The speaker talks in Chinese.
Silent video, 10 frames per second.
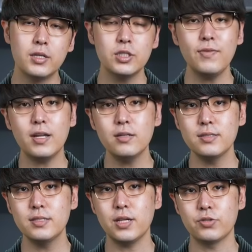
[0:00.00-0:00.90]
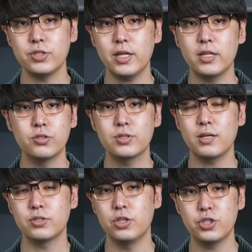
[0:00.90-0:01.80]
事发二十四小时内呢，就
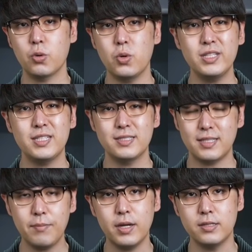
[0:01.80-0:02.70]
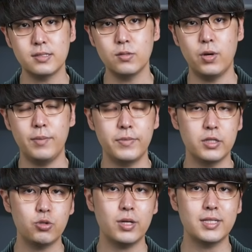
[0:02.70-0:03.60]
造成了超过一千三百人死亡，
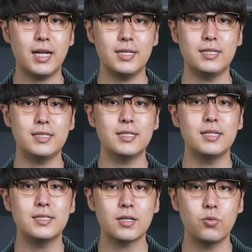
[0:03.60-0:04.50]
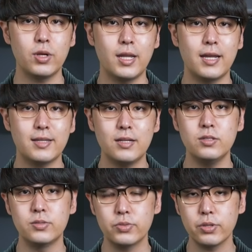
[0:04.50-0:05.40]
也创下了以色列建国以来单
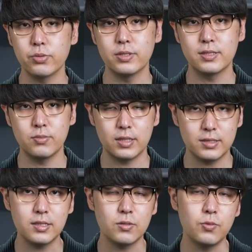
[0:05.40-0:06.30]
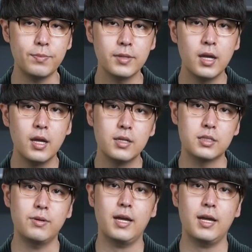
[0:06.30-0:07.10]
日最多人死亡的记录。此